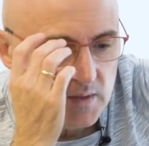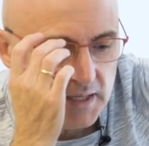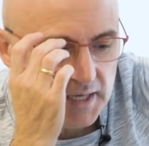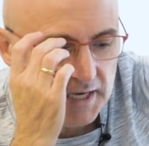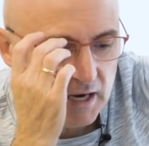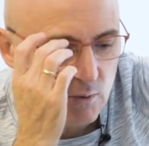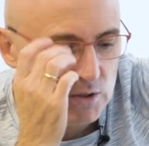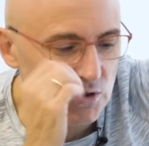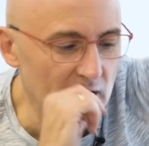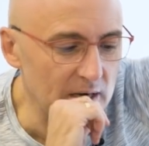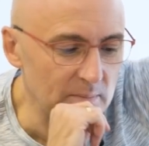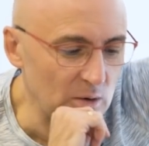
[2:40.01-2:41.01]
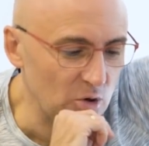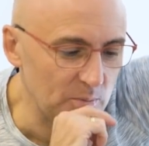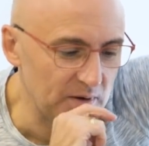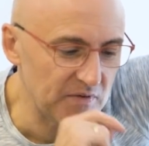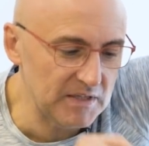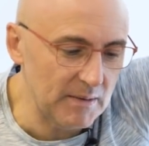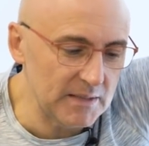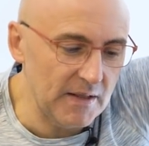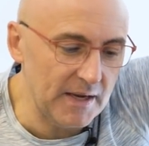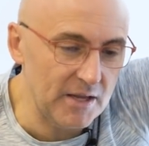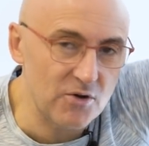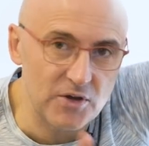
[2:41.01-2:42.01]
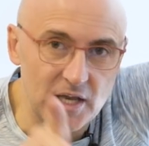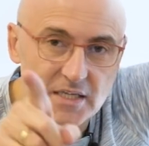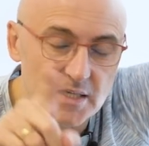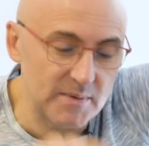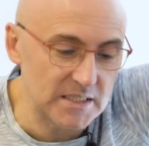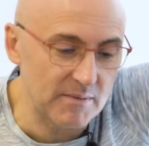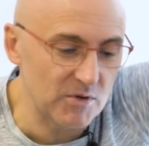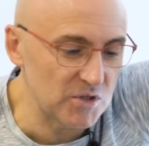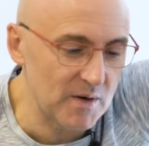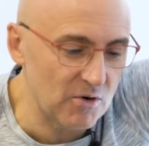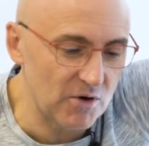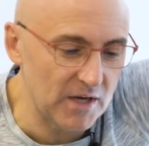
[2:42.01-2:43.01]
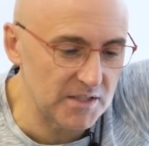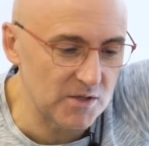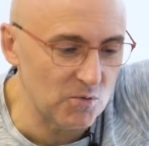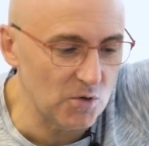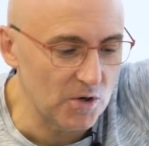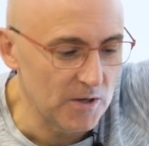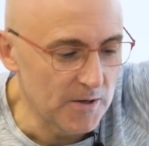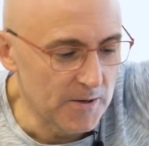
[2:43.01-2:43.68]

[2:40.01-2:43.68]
Guinea Ecuatorial, me acuerdo perfectamente de aquello, y él si me está viendo se va a acordar seguro.